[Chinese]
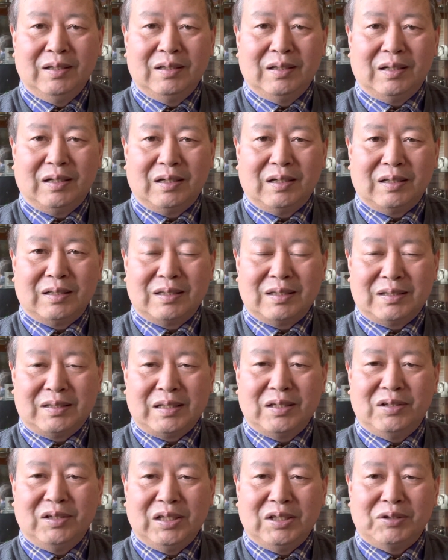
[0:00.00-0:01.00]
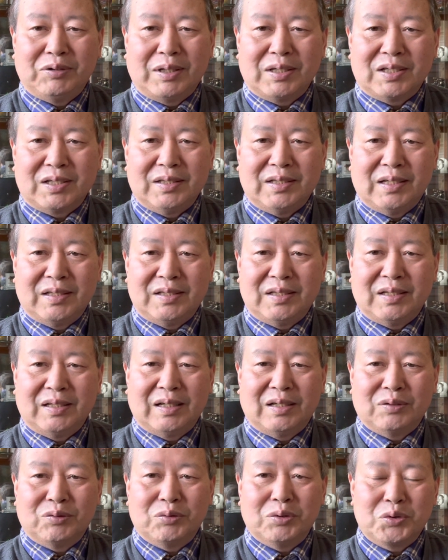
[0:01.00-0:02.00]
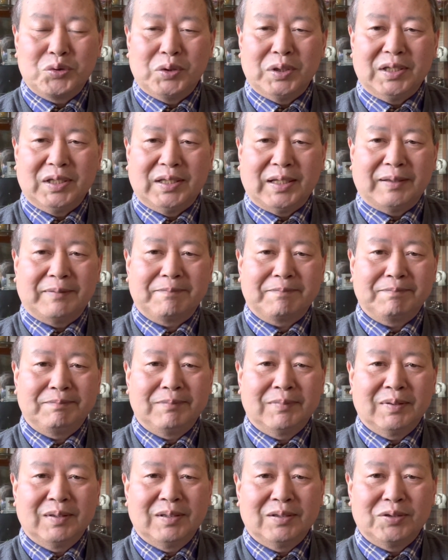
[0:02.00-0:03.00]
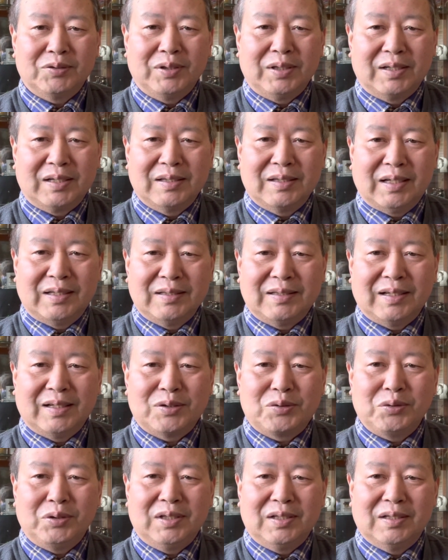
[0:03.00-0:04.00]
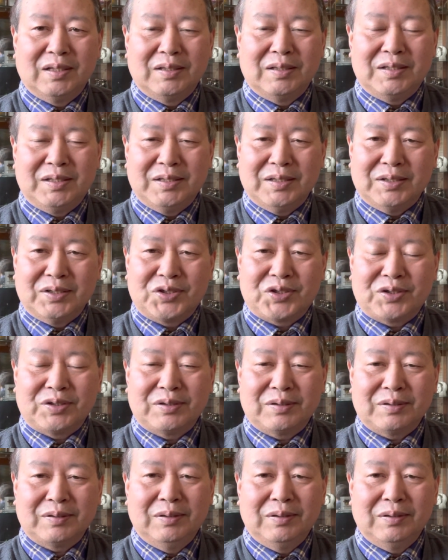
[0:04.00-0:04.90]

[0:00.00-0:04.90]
呃，今后一段时间尽量多做一点，所以跟大家做一个解释。